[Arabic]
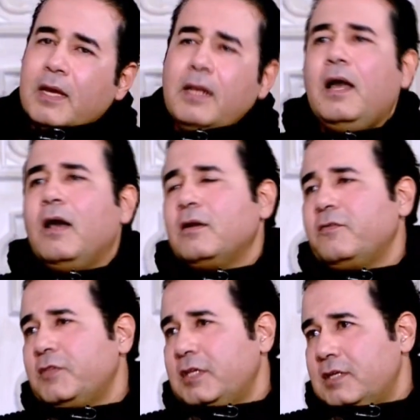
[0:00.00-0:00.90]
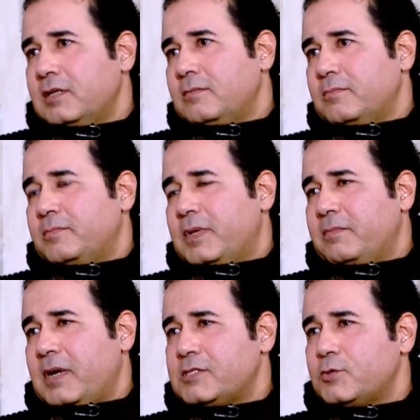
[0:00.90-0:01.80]
اللي عرفني
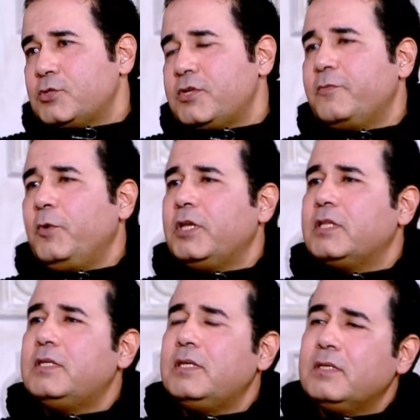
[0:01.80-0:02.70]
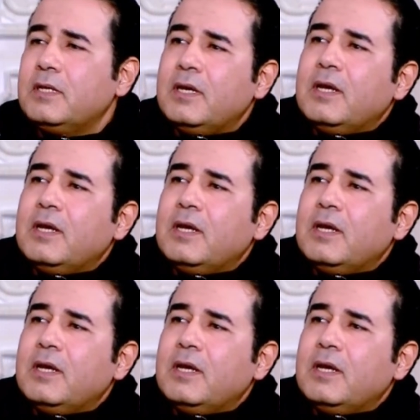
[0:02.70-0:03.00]
بالمايسترو شريف محي الدين